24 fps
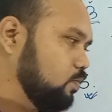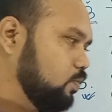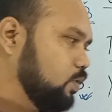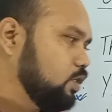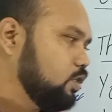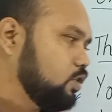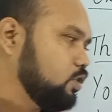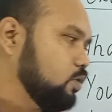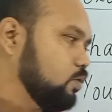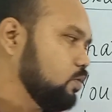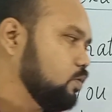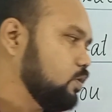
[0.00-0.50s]
উই
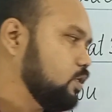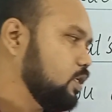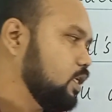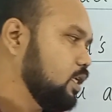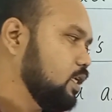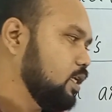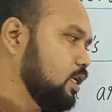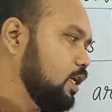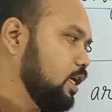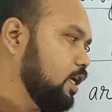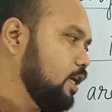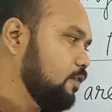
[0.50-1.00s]
শুড
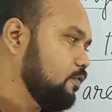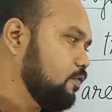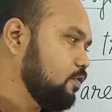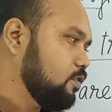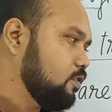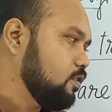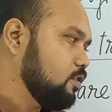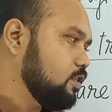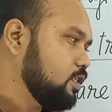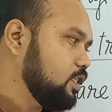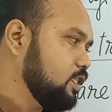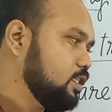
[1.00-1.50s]
হ্যাভ
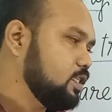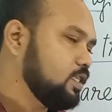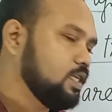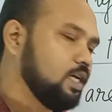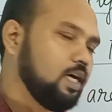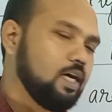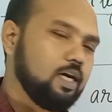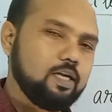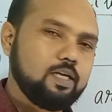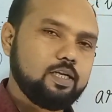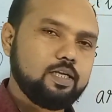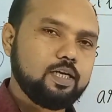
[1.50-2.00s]
থট ইট
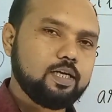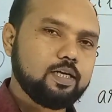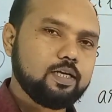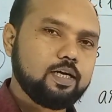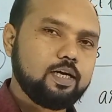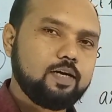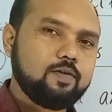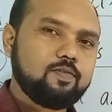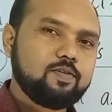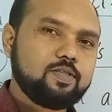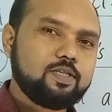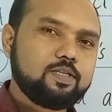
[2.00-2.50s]
আর্লিয়ার
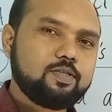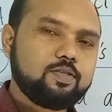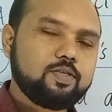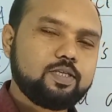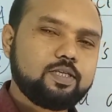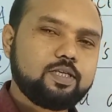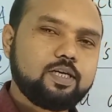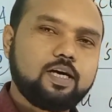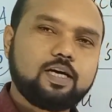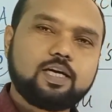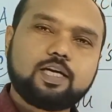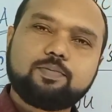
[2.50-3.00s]
আমাদের তো
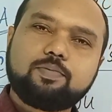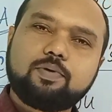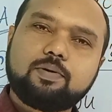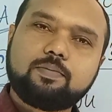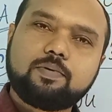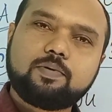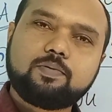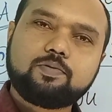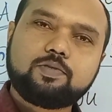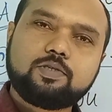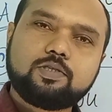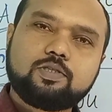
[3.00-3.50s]
এটা আগে
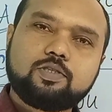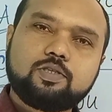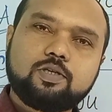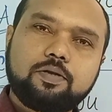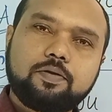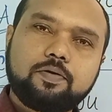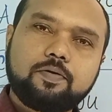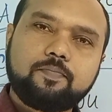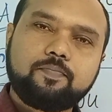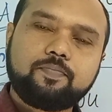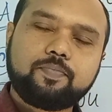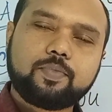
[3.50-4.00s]
ভাবা উচিত ছিল
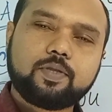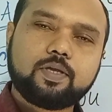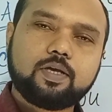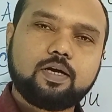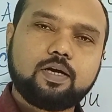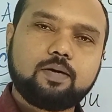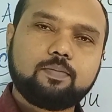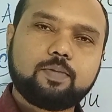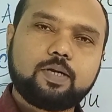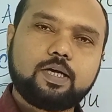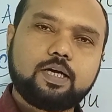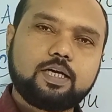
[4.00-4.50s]

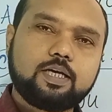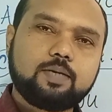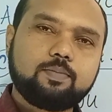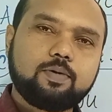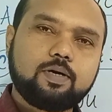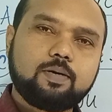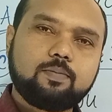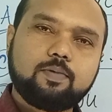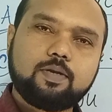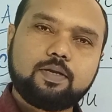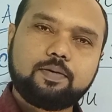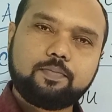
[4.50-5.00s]
আমরা আগে
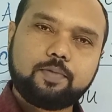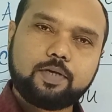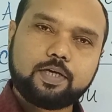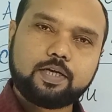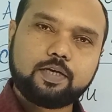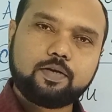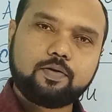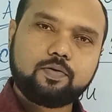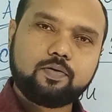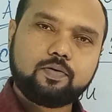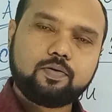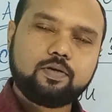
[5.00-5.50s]
ভাবলাম না
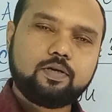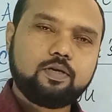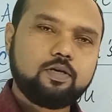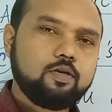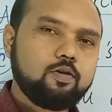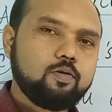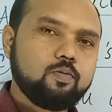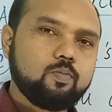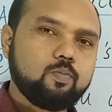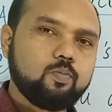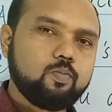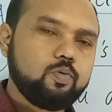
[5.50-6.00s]
কেন
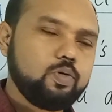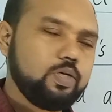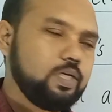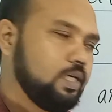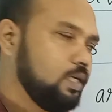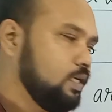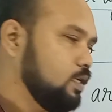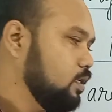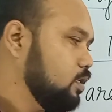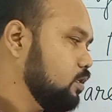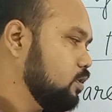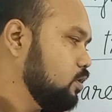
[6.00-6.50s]
উই
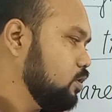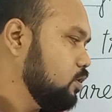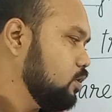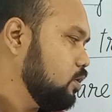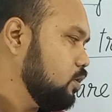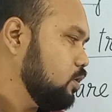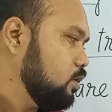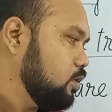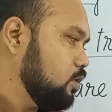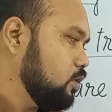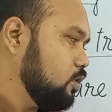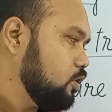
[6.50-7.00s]

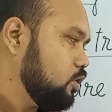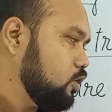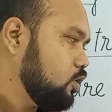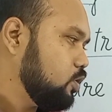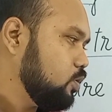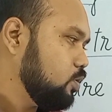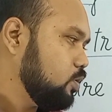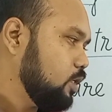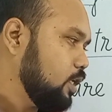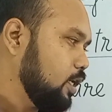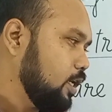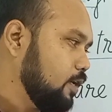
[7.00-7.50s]

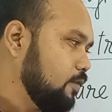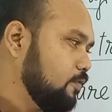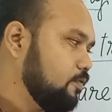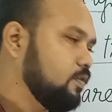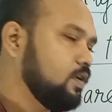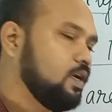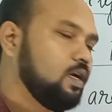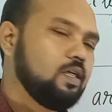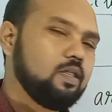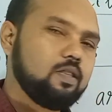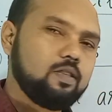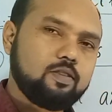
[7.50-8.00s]
শুড হ্যাভ
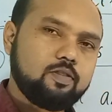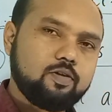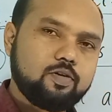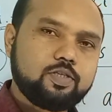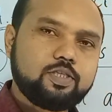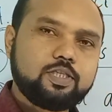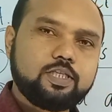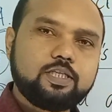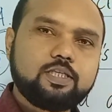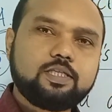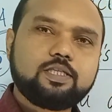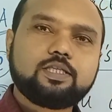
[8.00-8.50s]

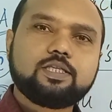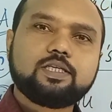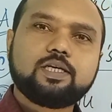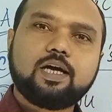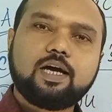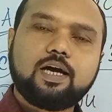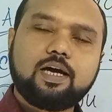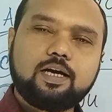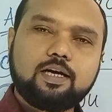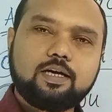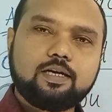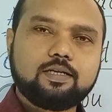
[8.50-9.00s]
থট ইট
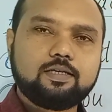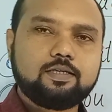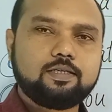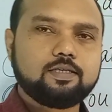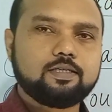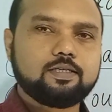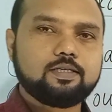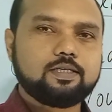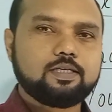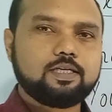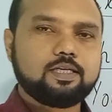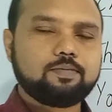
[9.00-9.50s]

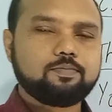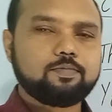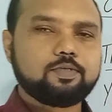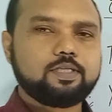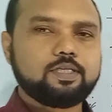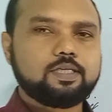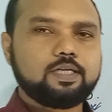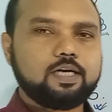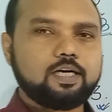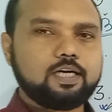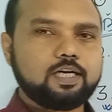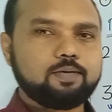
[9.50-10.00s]
আর্লিয়ার
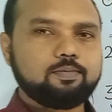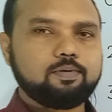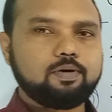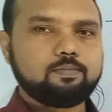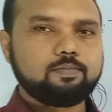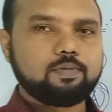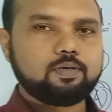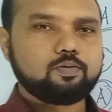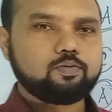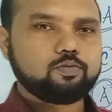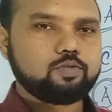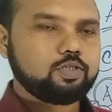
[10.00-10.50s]
আমাদের আগে
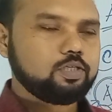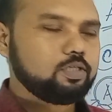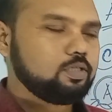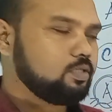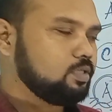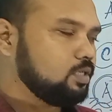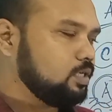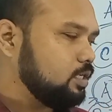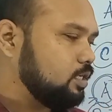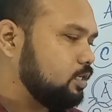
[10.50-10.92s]
ভাবা উচিত